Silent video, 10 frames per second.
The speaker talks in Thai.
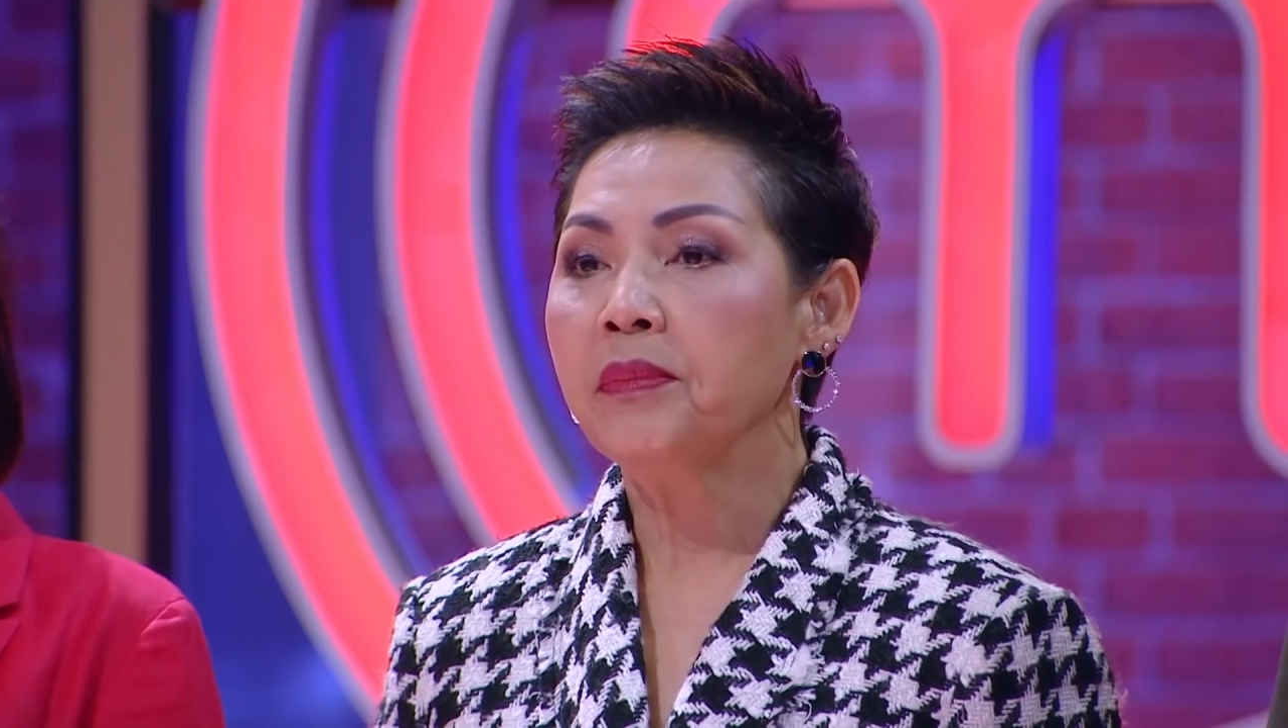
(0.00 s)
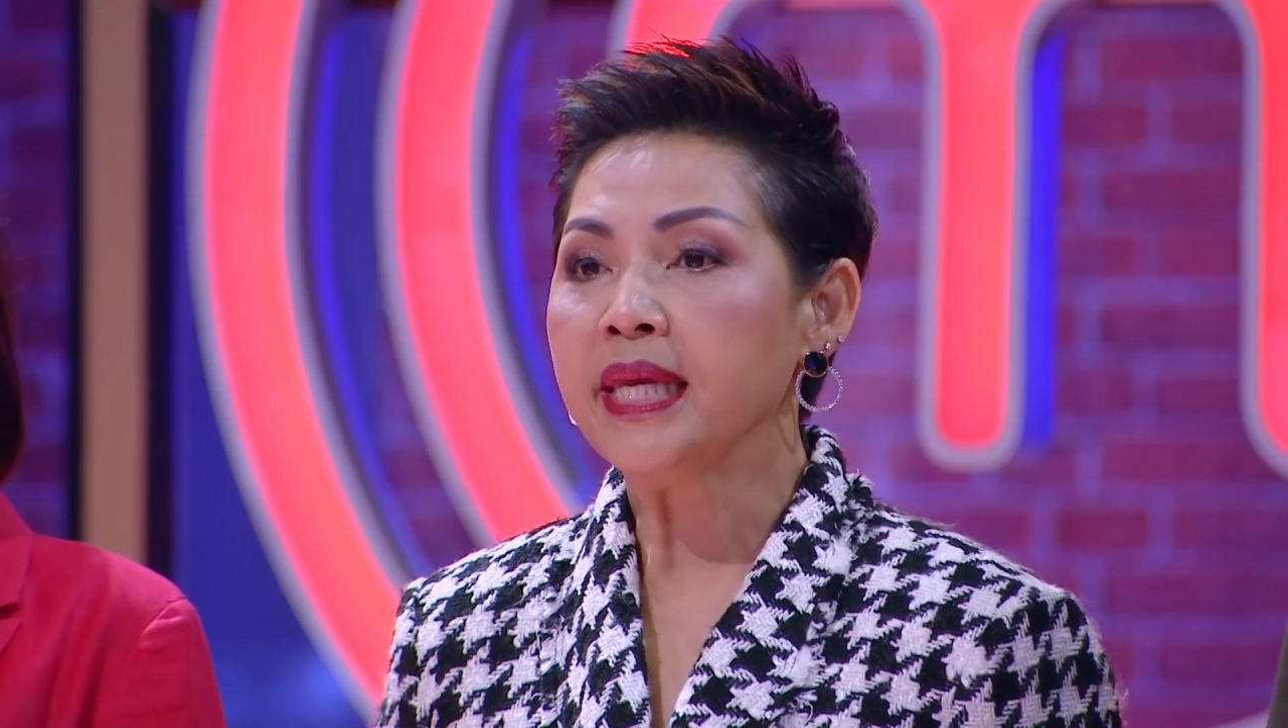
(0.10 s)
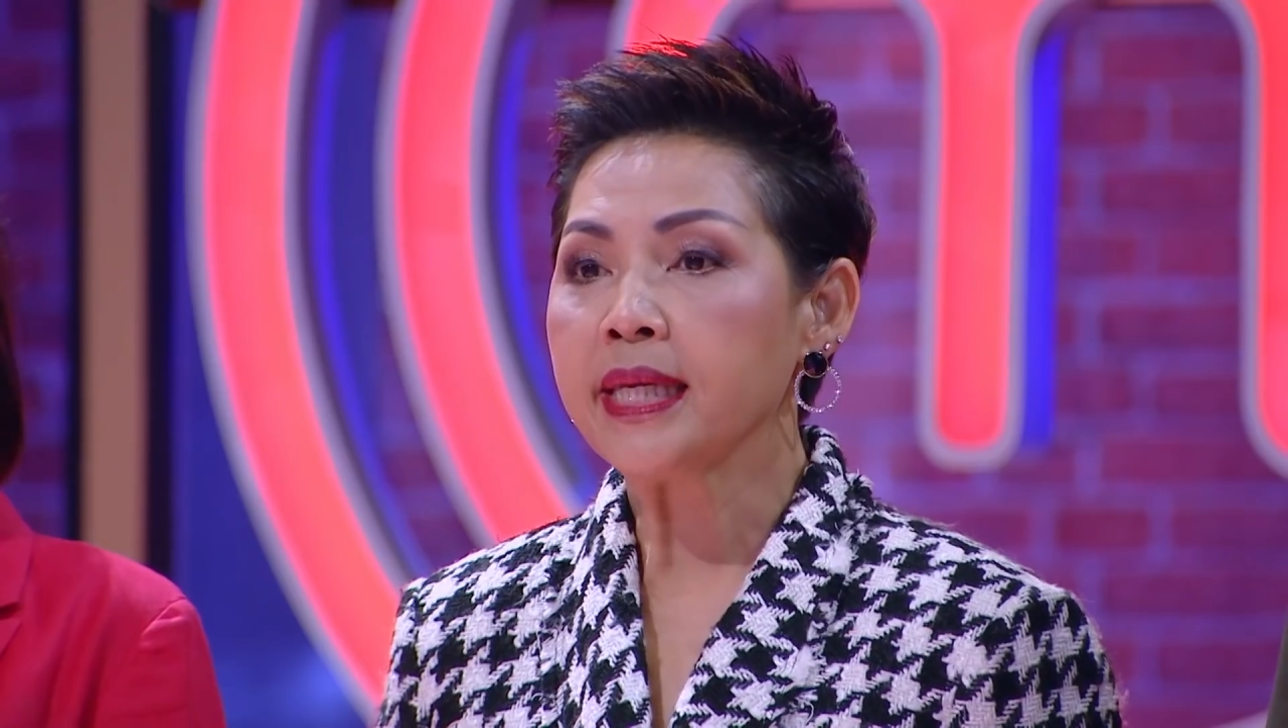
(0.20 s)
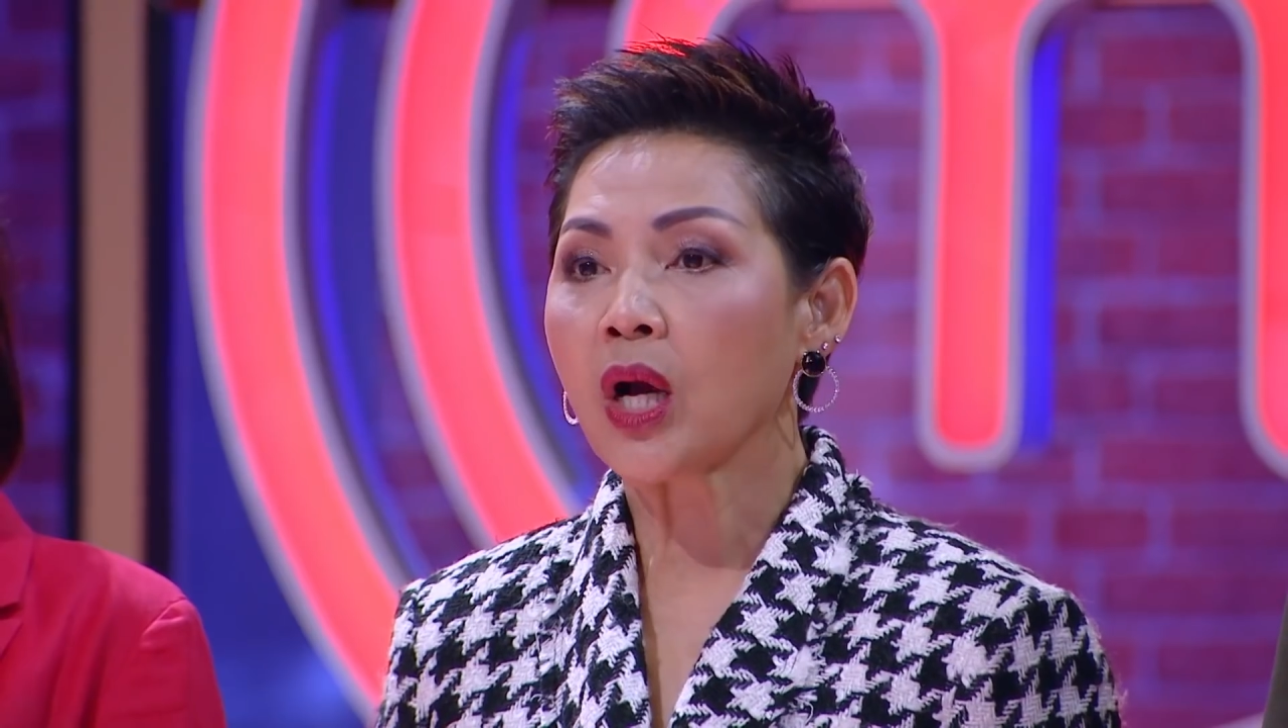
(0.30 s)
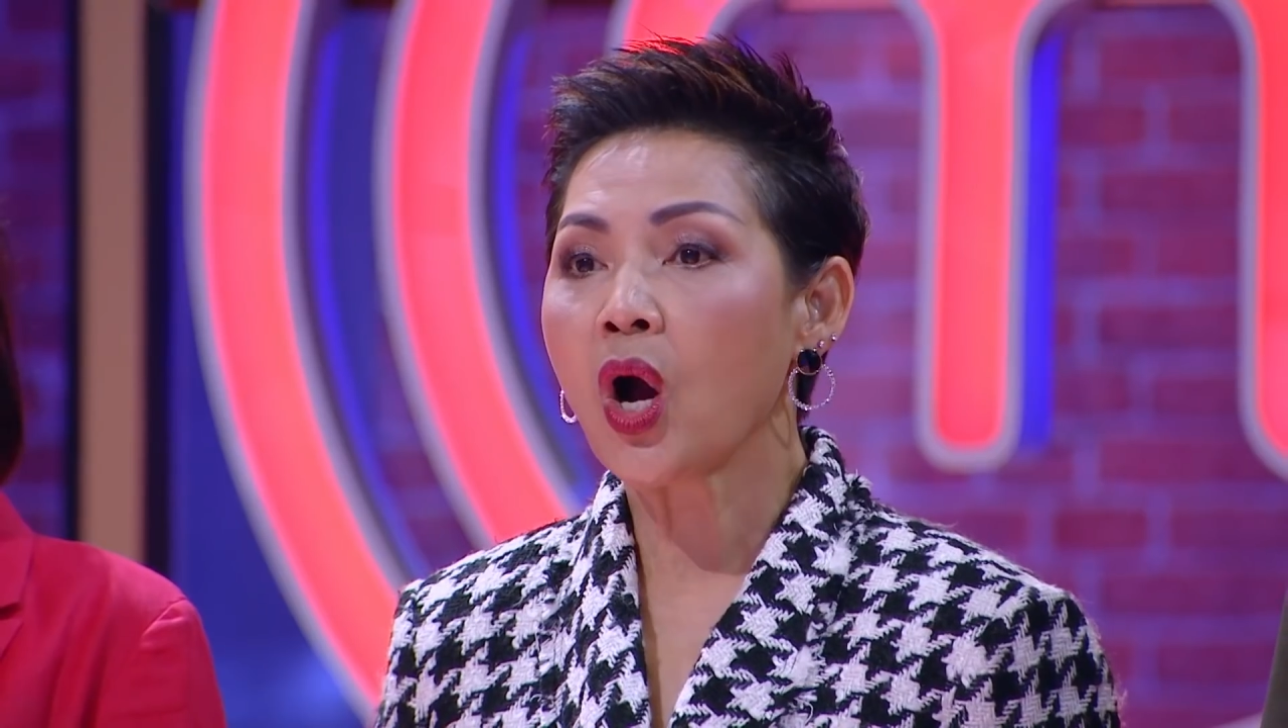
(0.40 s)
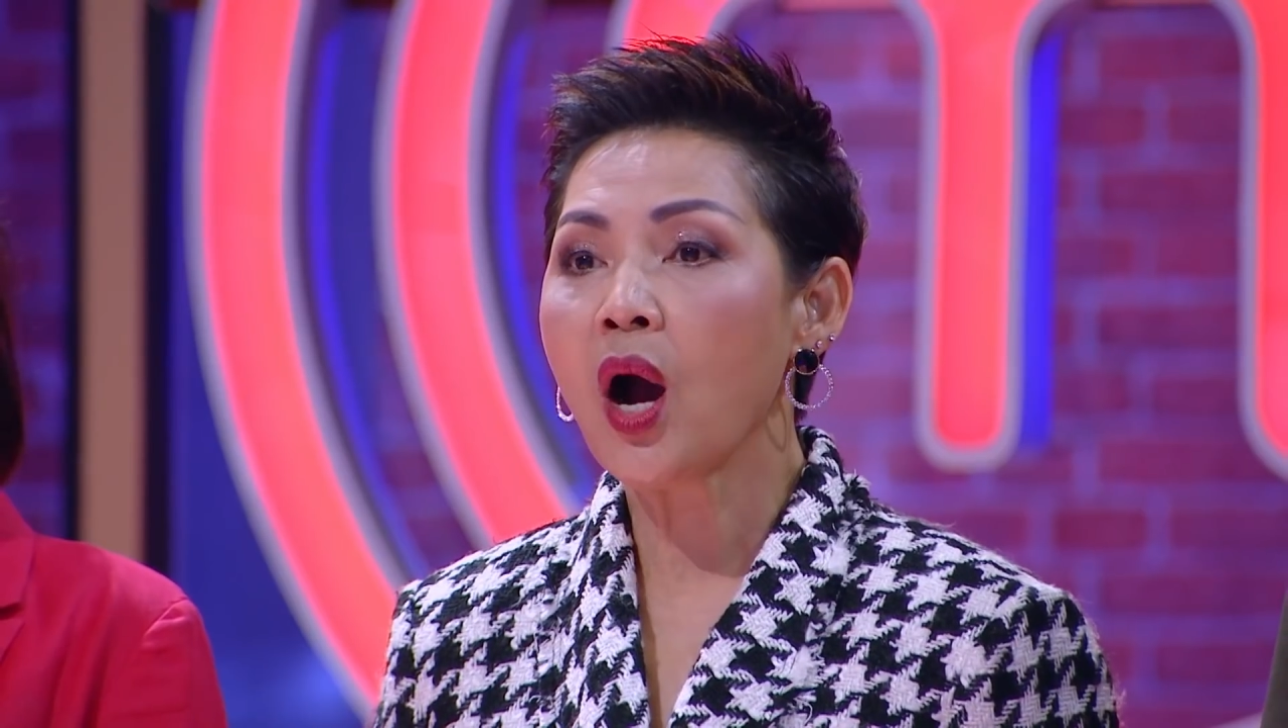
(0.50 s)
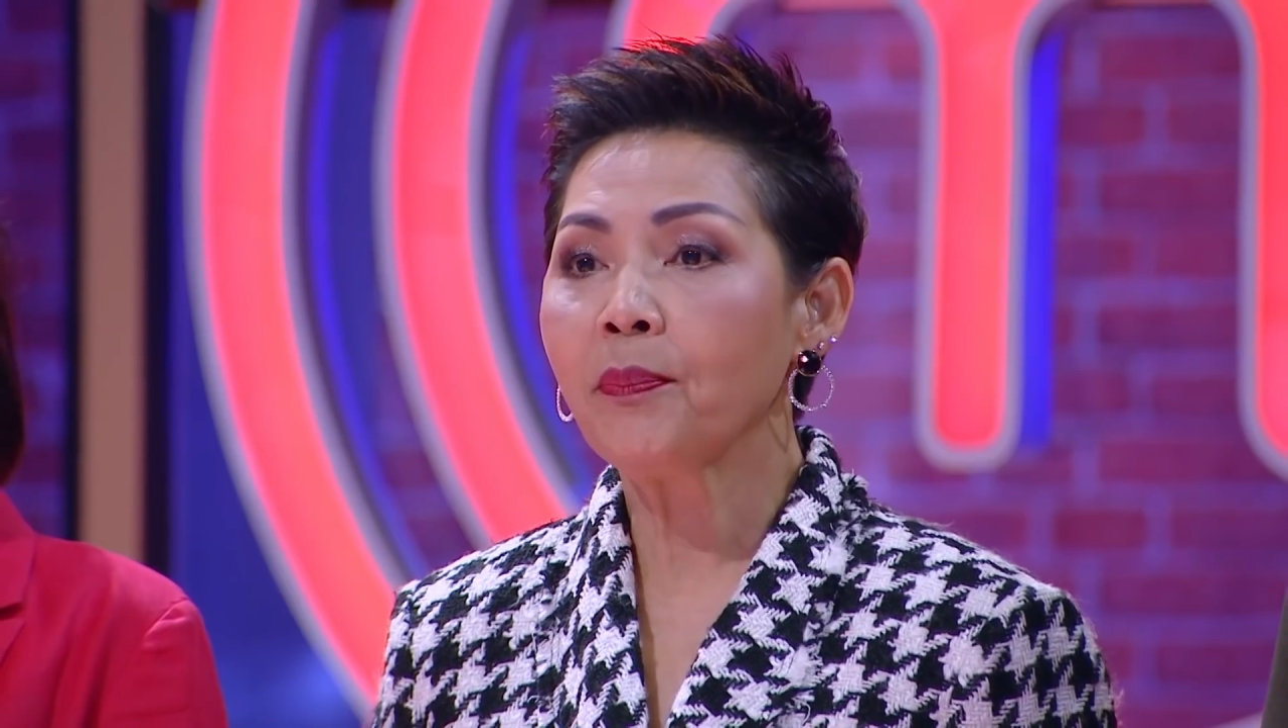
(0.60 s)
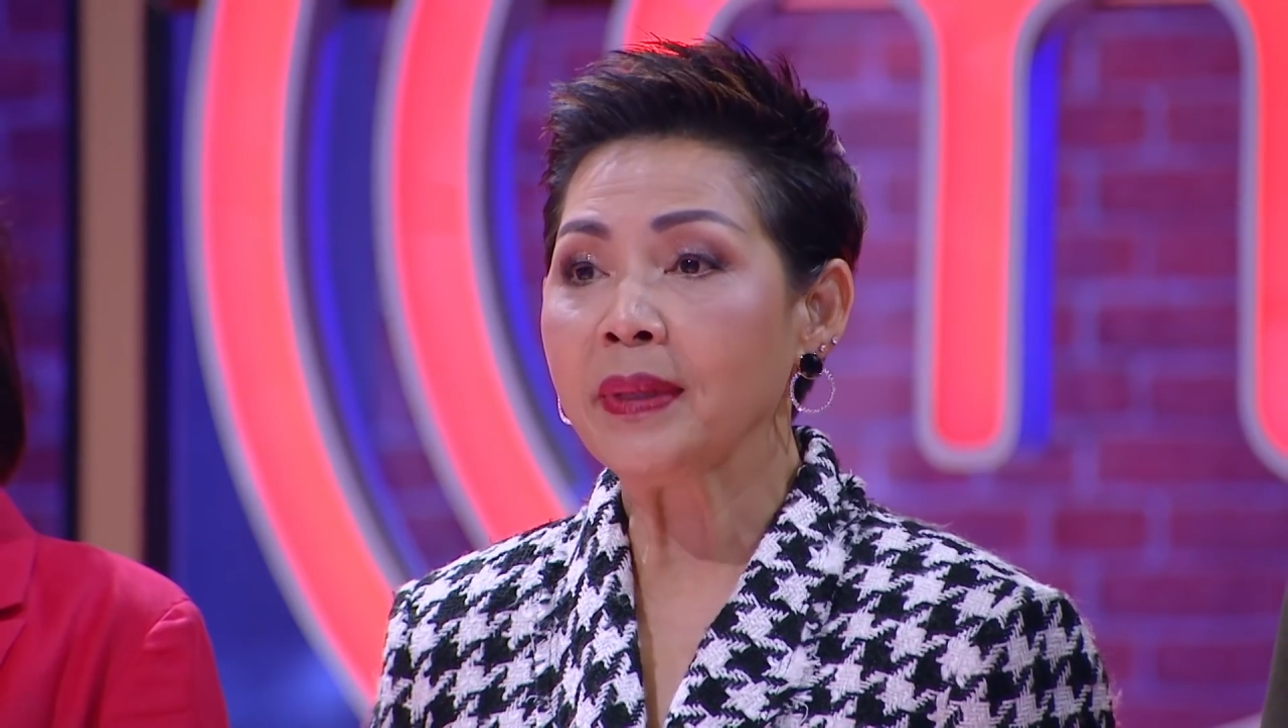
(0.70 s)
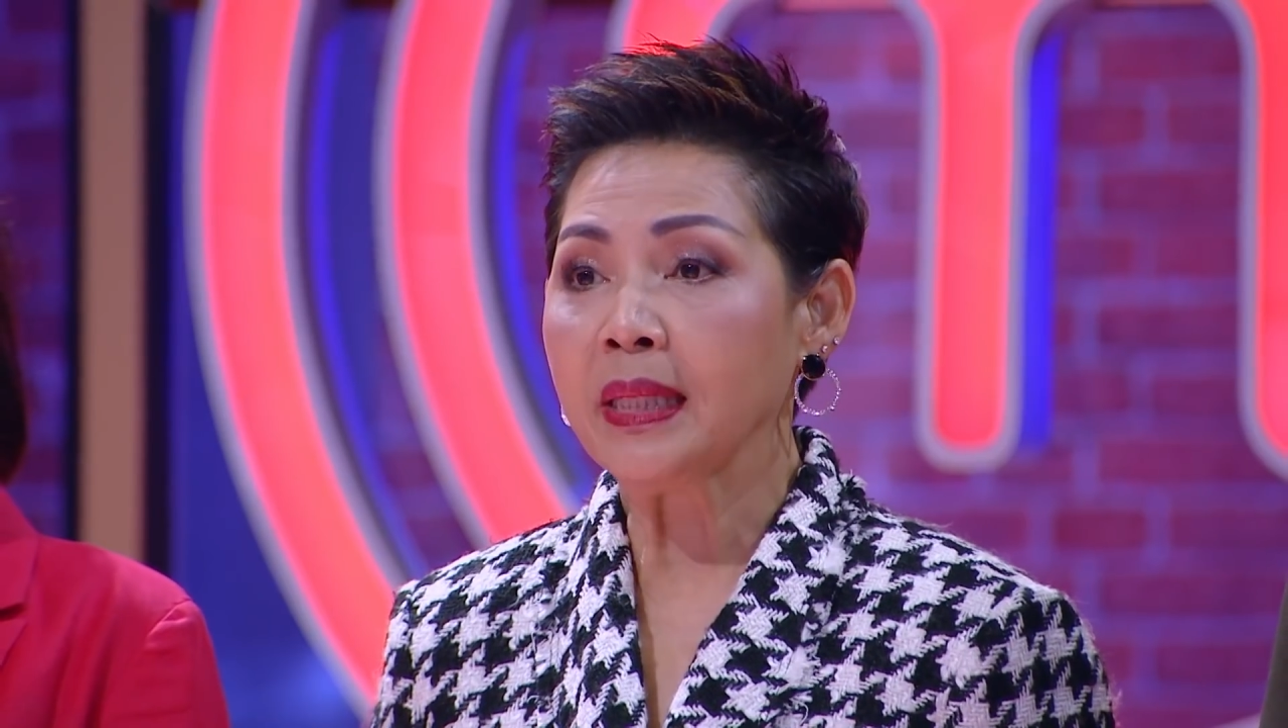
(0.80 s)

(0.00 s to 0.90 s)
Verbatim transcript: มีข้อ